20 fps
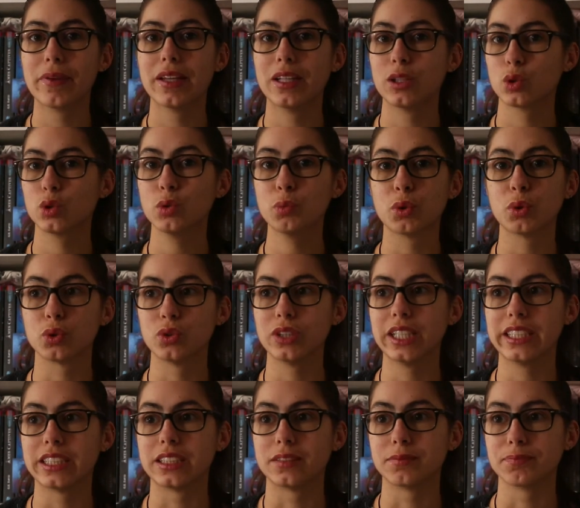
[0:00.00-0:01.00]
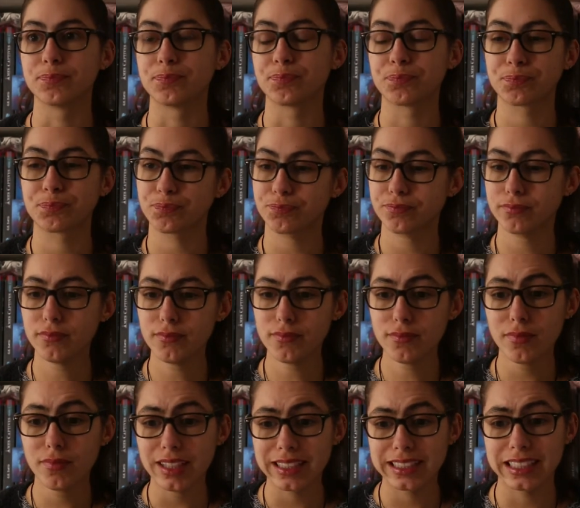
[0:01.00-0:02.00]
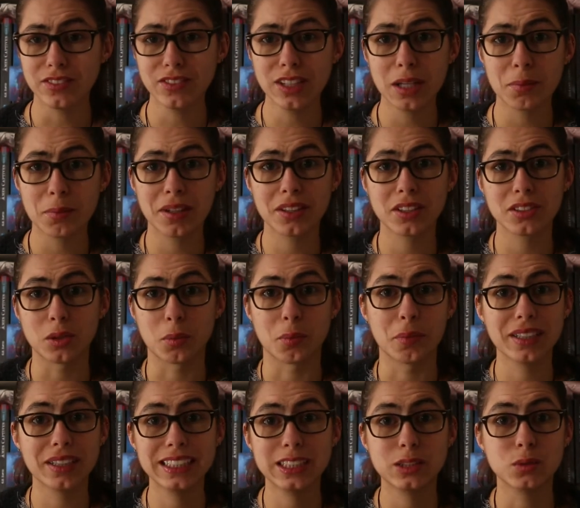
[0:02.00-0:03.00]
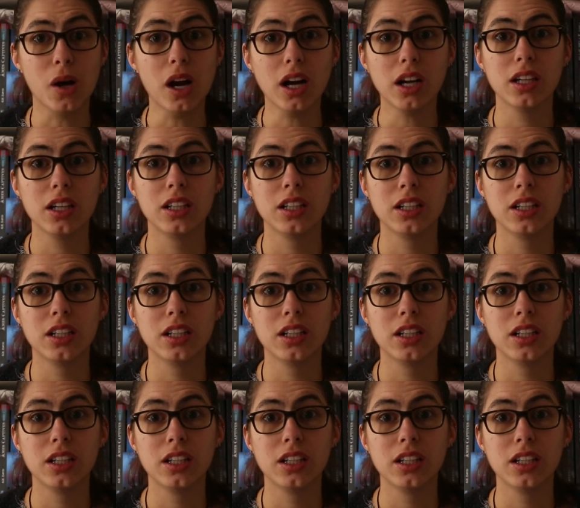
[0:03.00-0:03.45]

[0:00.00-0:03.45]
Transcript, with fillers: Surtout pour son âge. Cette fille est plein, dans plein d'histoires